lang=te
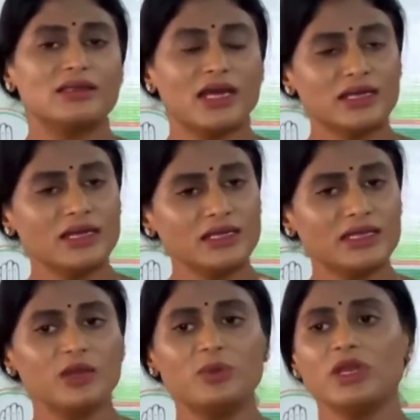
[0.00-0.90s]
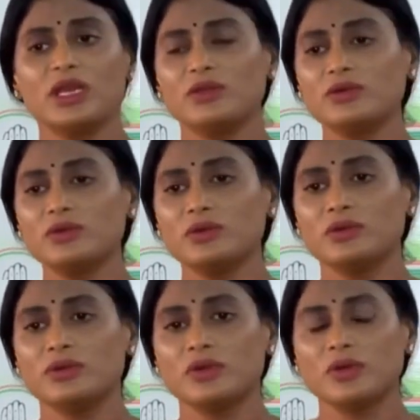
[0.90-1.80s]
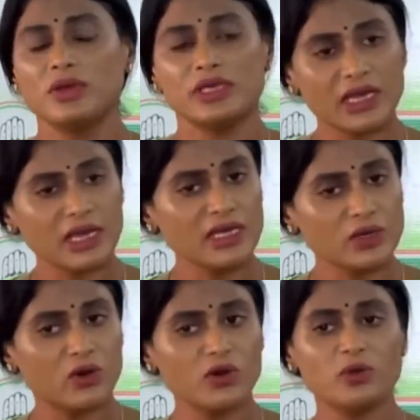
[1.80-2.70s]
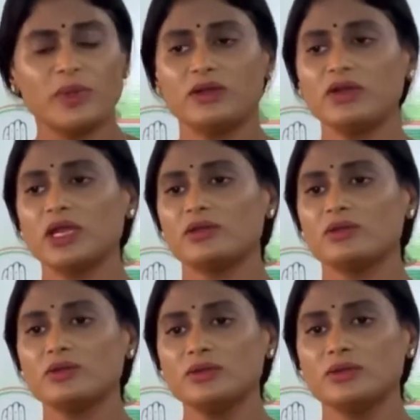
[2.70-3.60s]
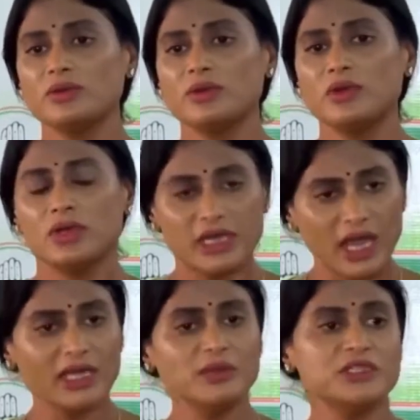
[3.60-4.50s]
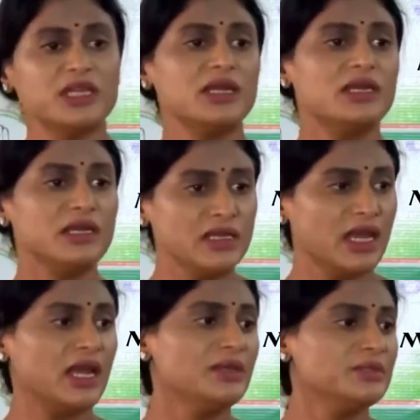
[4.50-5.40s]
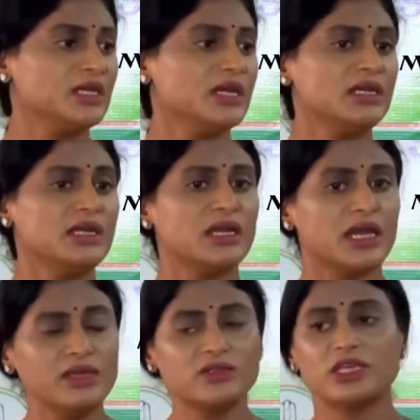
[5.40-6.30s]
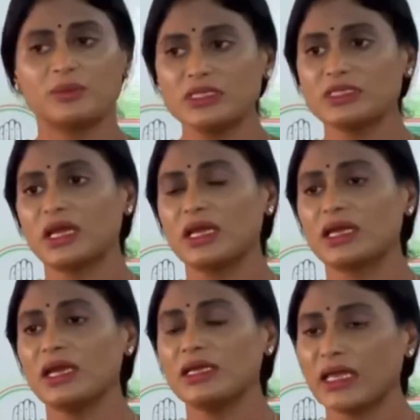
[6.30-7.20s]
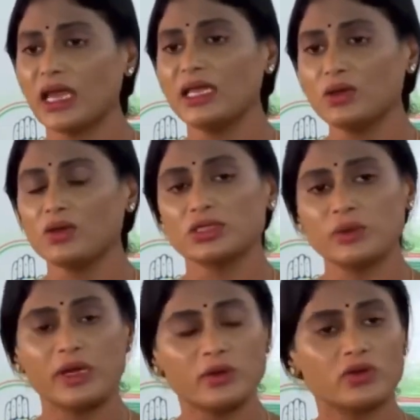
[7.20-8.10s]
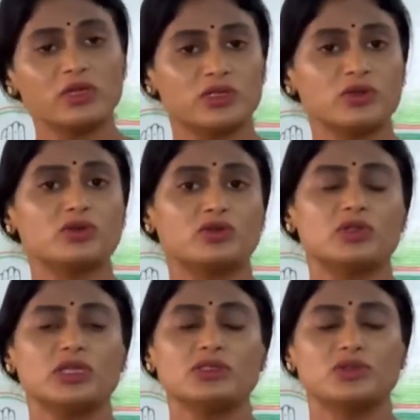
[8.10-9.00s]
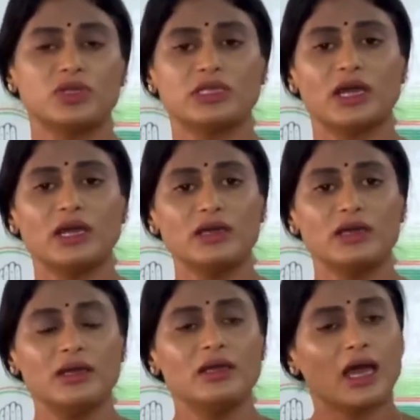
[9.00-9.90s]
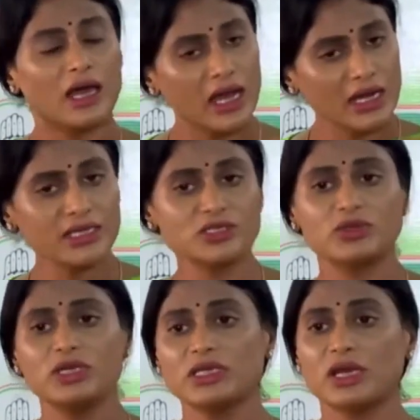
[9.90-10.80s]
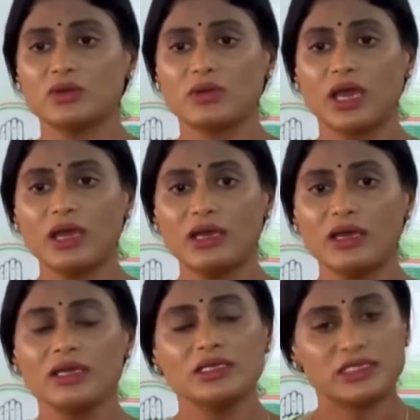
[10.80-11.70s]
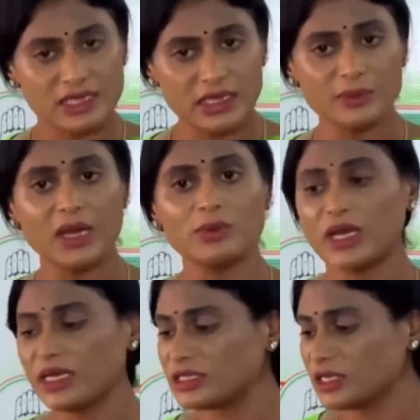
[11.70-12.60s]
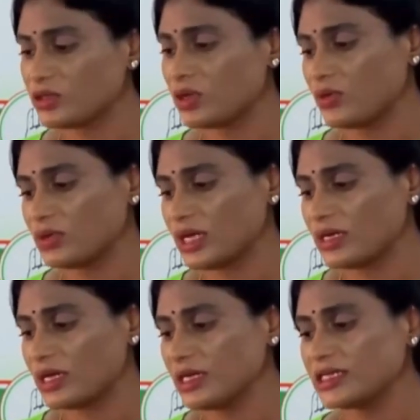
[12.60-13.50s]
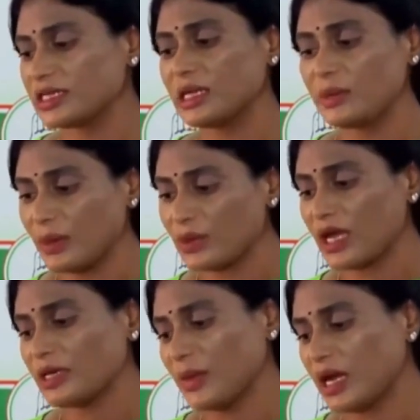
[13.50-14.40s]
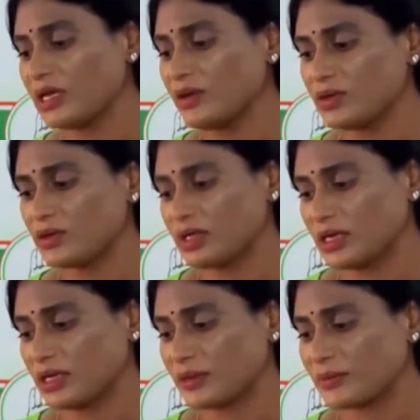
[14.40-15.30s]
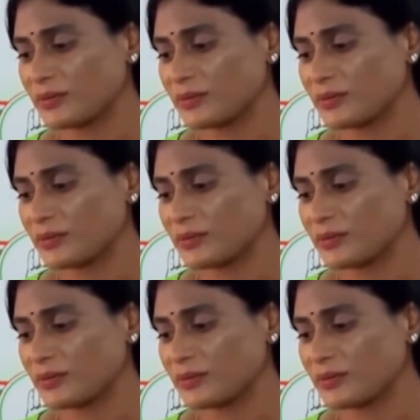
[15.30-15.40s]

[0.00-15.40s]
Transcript: తట్టని తలుపు లేదు ఎక్కని కోటు మెట్టు లేదు న్యాయం చేయండి న్యాయం చేయండి అని ఐదు సంవత్సరాలుగా న్యాయం కోసం అడుక్కొని తిరుగుతుంది సునీత అలాంటి సునీత కూడా చంద్రబాబు గారి చేతిలో ఉందంట చంద్రబాబు గారి మాట వింటుందంట